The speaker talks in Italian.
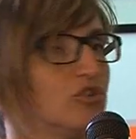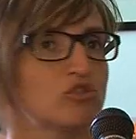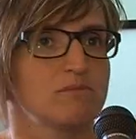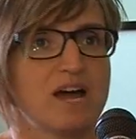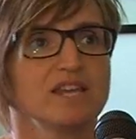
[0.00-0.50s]

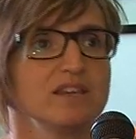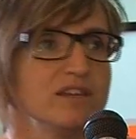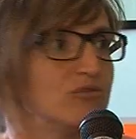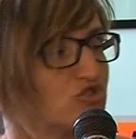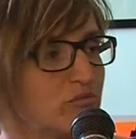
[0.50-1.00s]

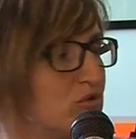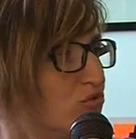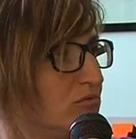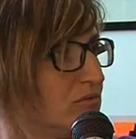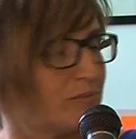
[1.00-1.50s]
Ormai non c'è
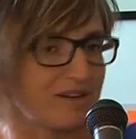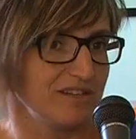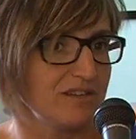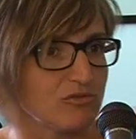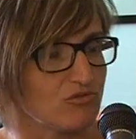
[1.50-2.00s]
più, i
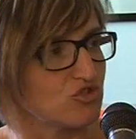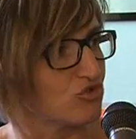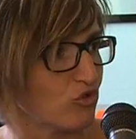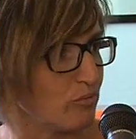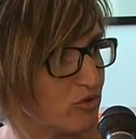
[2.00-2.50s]
partiti non ci
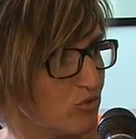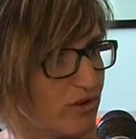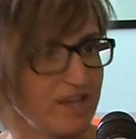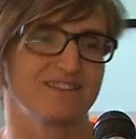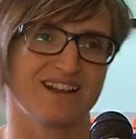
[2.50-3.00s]
sono più
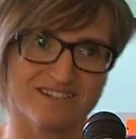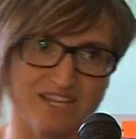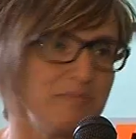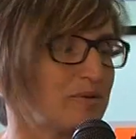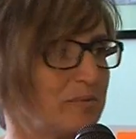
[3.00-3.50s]
e sarà
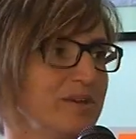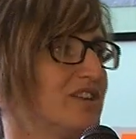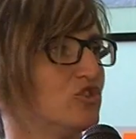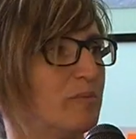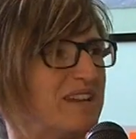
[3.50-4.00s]
sempre
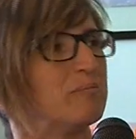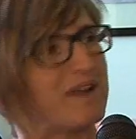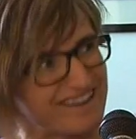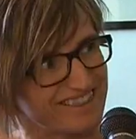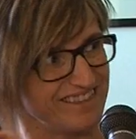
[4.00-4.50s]
peggio per i
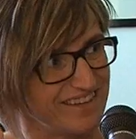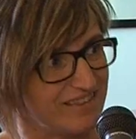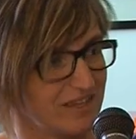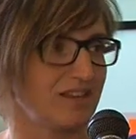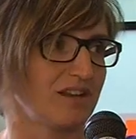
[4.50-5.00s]

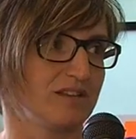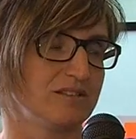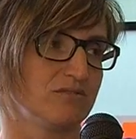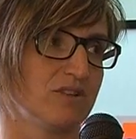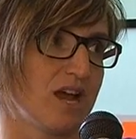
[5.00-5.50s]
partiti
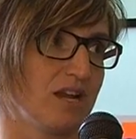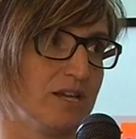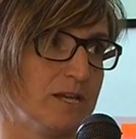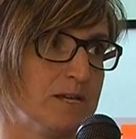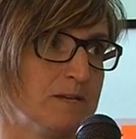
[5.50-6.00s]
tradizionali.